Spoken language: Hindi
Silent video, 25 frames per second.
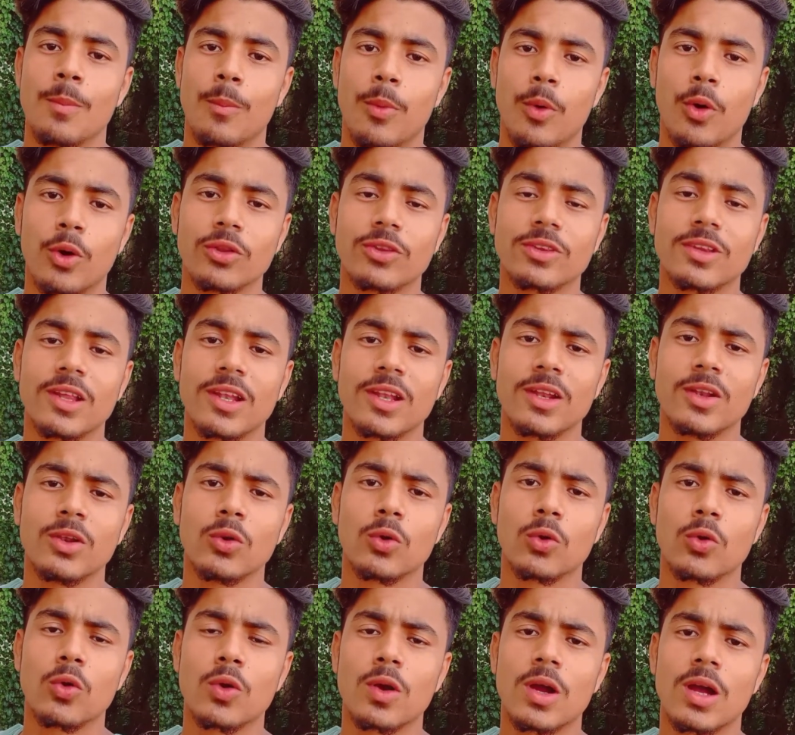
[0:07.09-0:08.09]
बहुत सारे
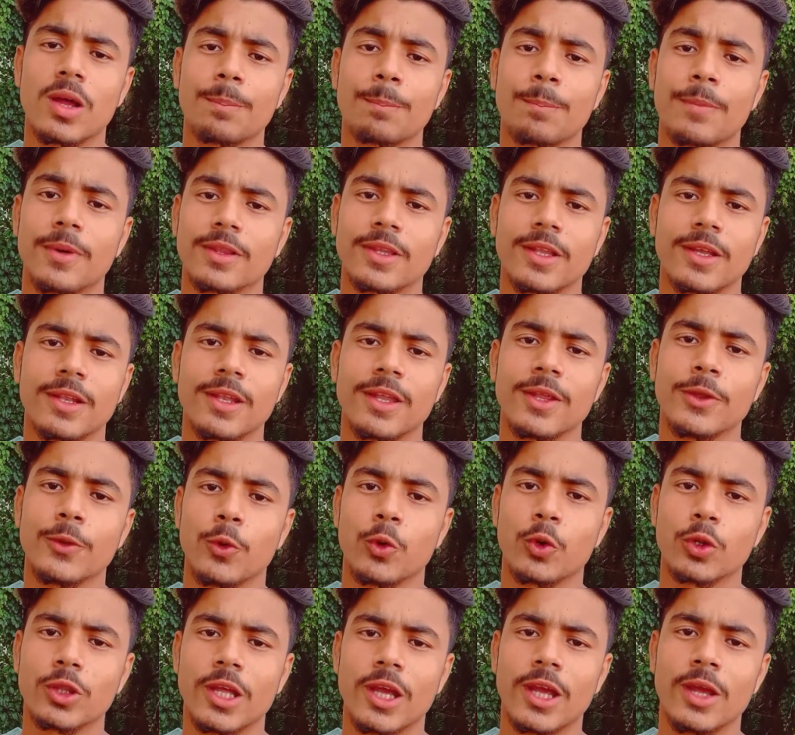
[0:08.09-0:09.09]
लोगों का पता नहीं
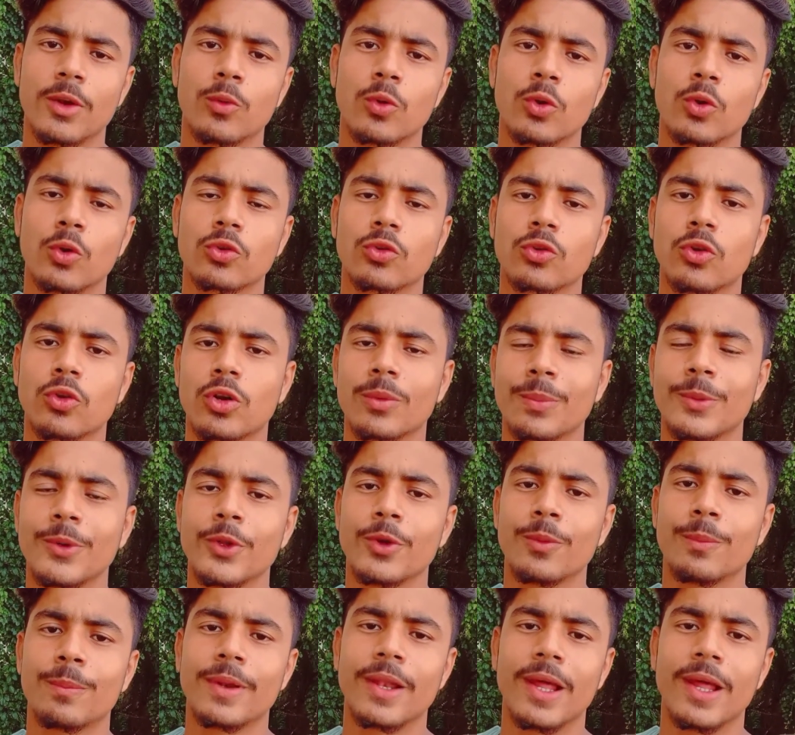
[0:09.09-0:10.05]
होता है वो लोग शॉर्ट वीडियो